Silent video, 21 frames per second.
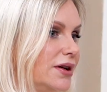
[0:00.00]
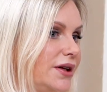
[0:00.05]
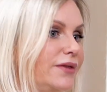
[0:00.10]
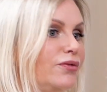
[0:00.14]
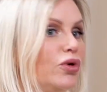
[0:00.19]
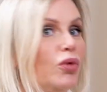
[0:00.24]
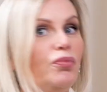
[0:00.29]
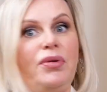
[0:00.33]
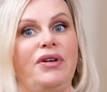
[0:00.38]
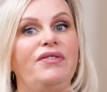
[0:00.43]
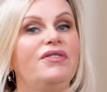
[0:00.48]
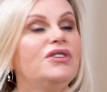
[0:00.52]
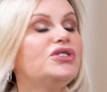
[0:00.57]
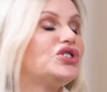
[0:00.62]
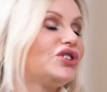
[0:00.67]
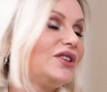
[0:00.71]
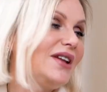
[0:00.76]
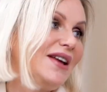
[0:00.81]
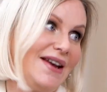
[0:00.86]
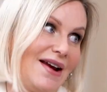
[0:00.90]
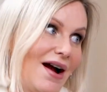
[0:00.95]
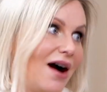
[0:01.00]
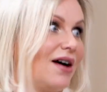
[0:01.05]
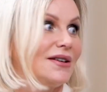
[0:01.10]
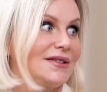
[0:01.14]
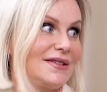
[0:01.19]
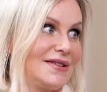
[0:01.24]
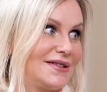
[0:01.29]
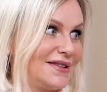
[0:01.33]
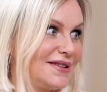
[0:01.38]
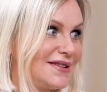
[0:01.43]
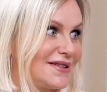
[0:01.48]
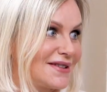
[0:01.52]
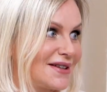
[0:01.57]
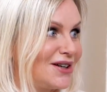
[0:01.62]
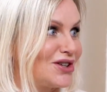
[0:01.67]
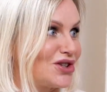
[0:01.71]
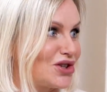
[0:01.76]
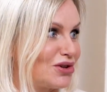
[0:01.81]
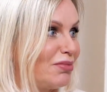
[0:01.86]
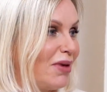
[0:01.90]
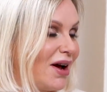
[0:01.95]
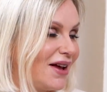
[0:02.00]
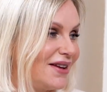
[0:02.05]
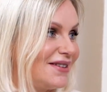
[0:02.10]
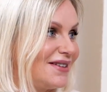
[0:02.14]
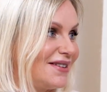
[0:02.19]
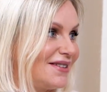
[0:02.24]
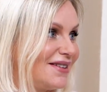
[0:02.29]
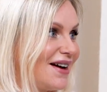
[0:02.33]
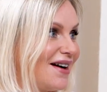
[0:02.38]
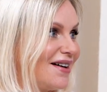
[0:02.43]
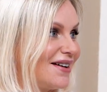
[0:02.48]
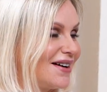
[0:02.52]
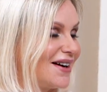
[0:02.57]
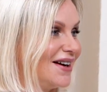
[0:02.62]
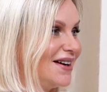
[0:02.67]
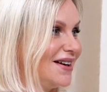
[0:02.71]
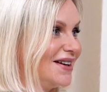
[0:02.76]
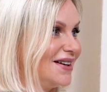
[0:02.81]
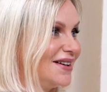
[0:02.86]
его привычной реакции, скажем это так.